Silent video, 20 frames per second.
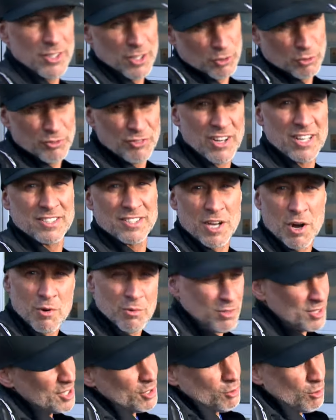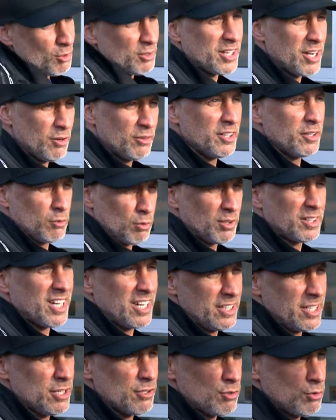De toute façon, c'est tout le temps, on est tout le
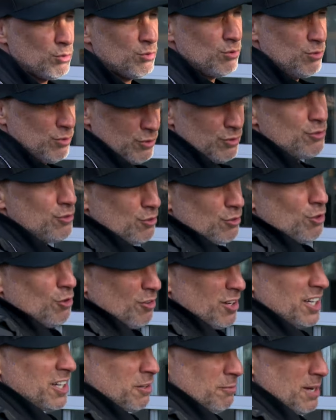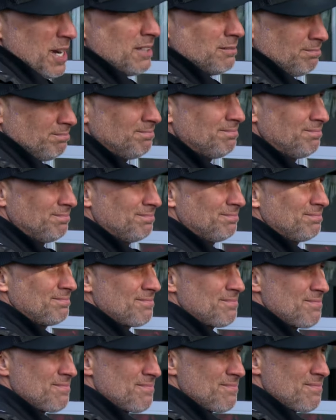temps déçu du gouvernement. Est-ce que vous
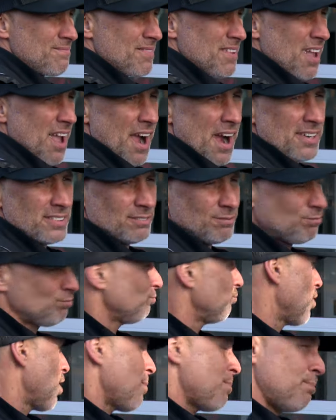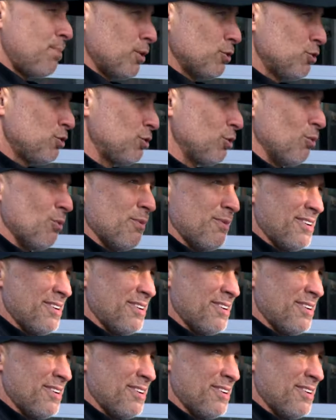allez aller voir le match quand même? Pas du tout.